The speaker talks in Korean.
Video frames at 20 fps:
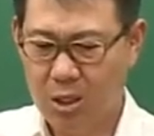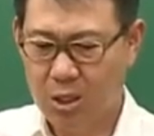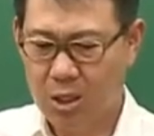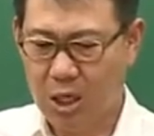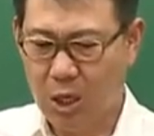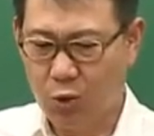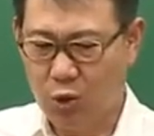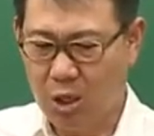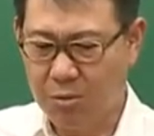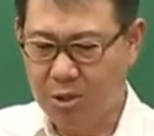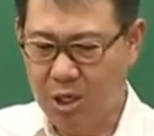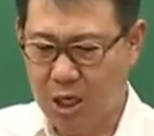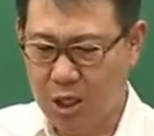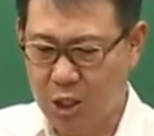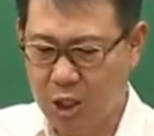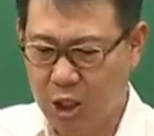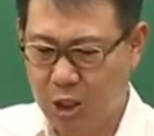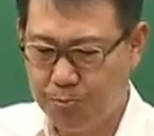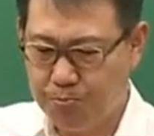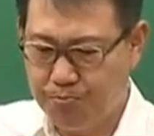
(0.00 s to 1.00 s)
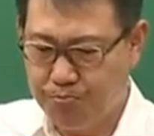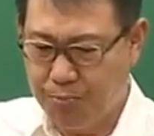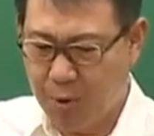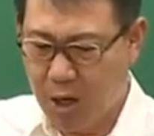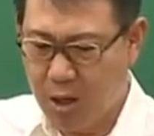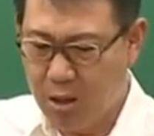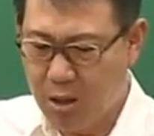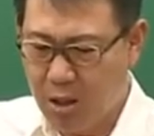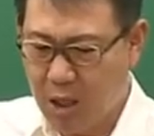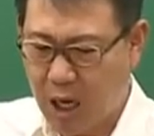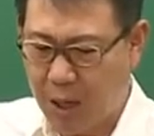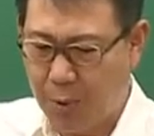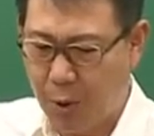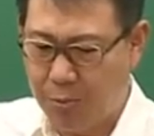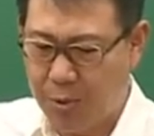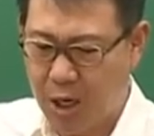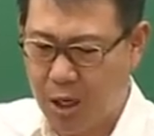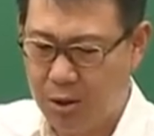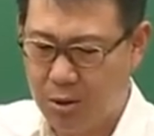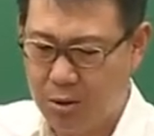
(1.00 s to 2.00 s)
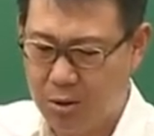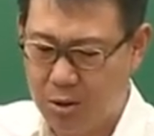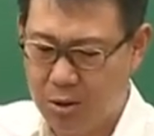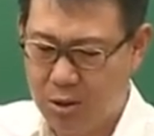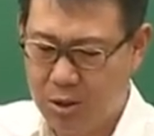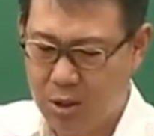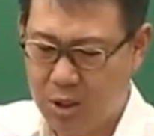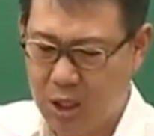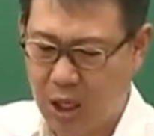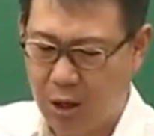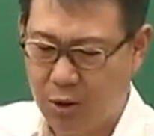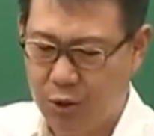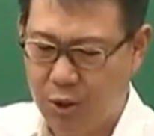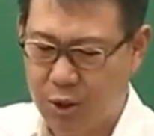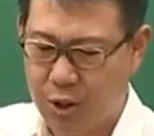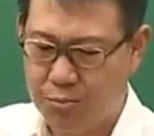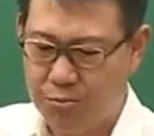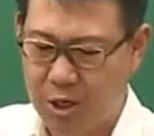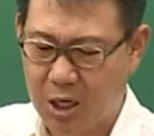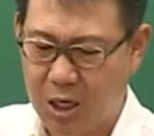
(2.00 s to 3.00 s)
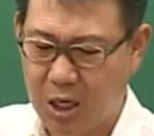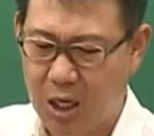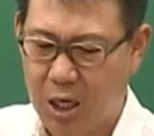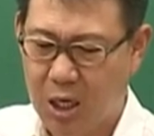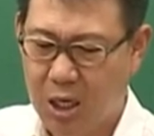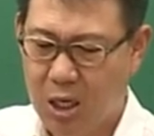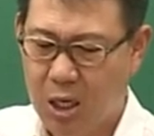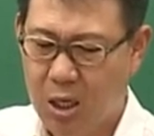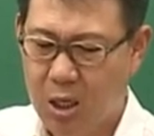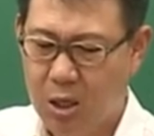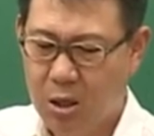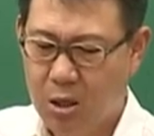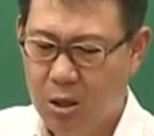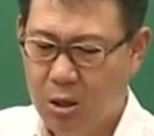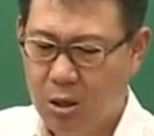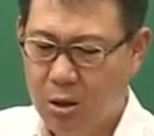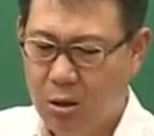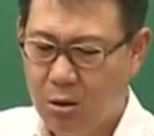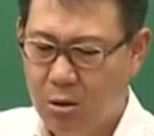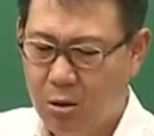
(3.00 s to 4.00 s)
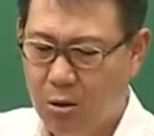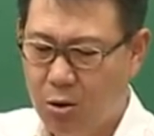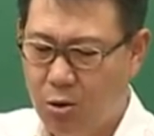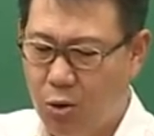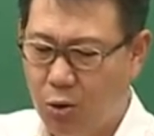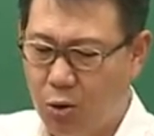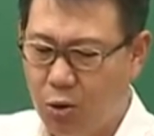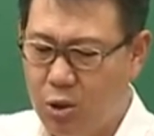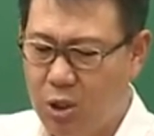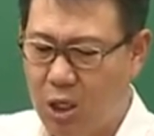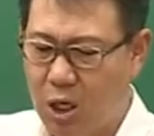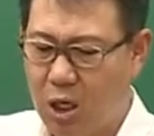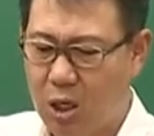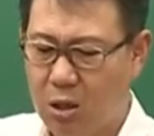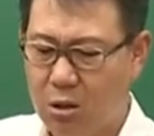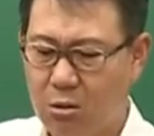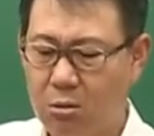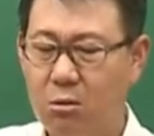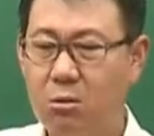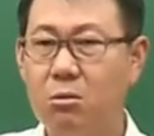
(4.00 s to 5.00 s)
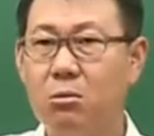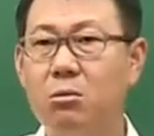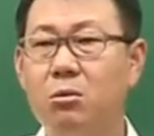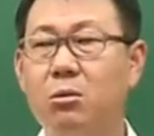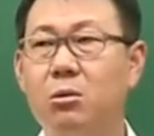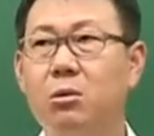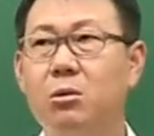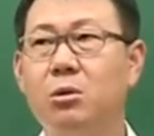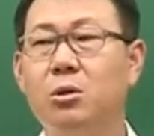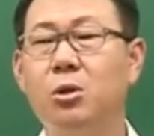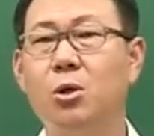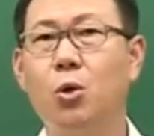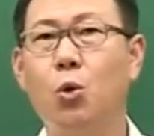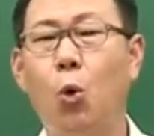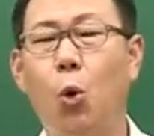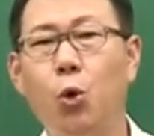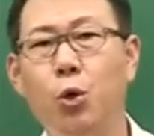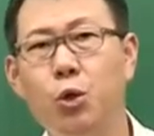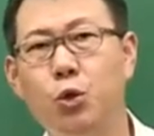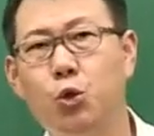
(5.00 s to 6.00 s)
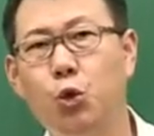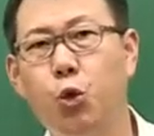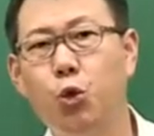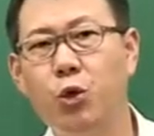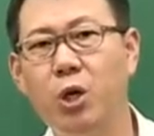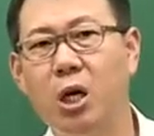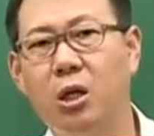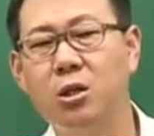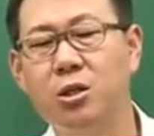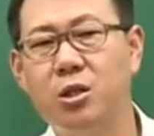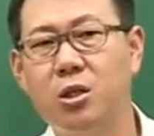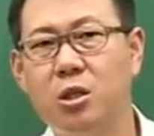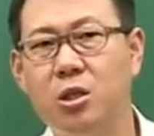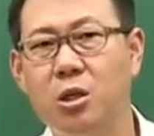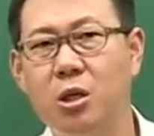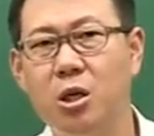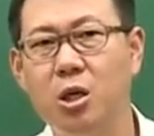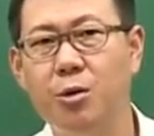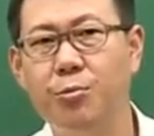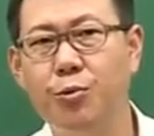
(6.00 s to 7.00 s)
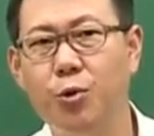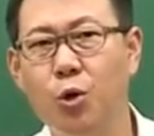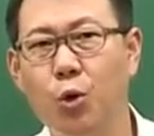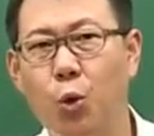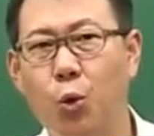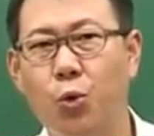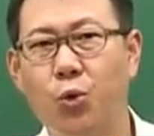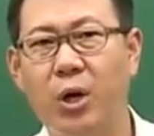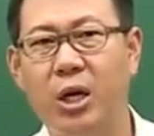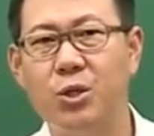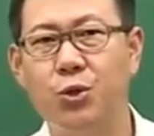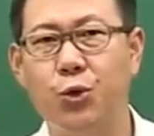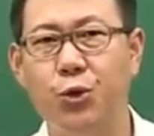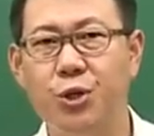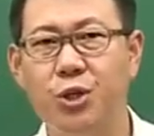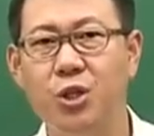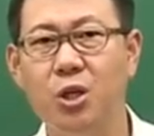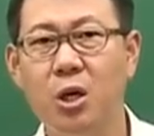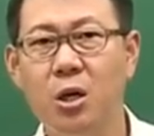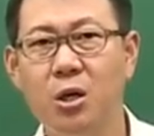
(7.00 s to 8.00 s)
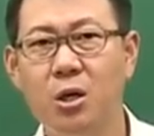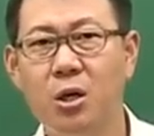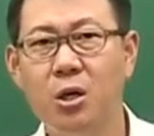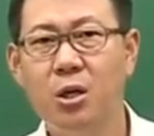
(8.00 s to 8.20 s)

자, 그 다음 이제 10번 가보면, 자, 어떻습니까? 어, 요건 이제 그 고려 초기에 그 철불고로라는 소리죠?